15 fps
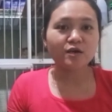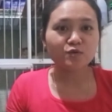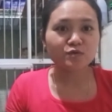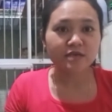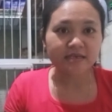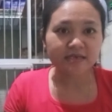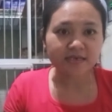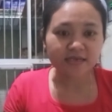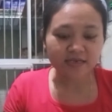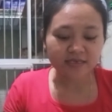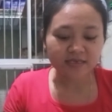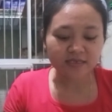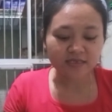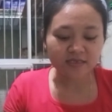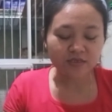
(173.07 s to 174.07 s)
udah
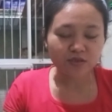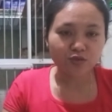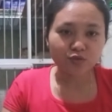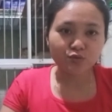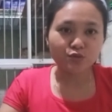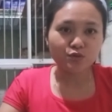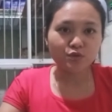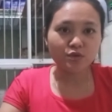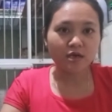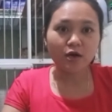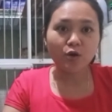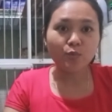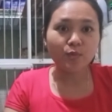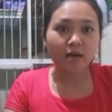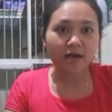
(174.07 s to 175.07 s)
dikeringin gitu
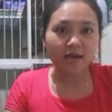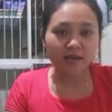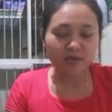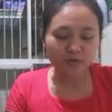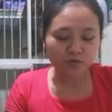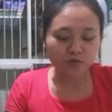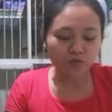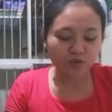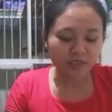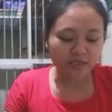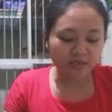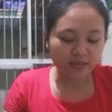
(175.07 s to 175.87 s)
aku bakalan tunjukin ke